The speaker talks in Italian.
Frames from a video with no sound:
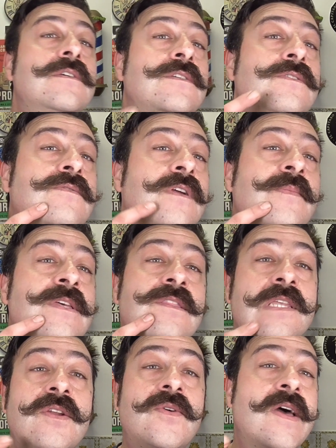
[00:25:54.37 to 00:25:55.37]

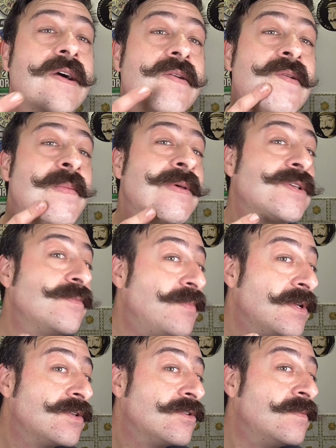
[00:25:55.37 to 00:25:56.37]
Sicuramente lo è. Qua mi sono
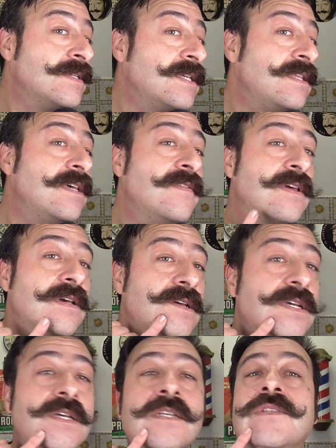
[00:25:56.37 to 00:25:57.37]
preso come si
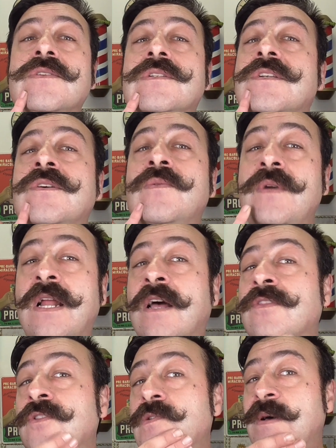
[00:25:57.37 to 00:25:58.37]
deve e sto
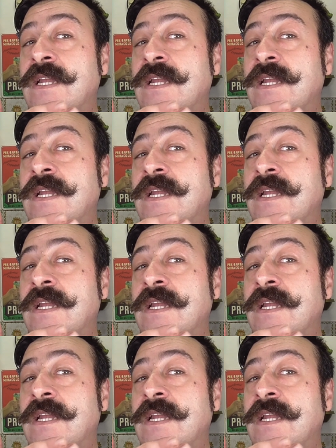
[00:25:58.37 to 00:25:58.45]
sanguinando,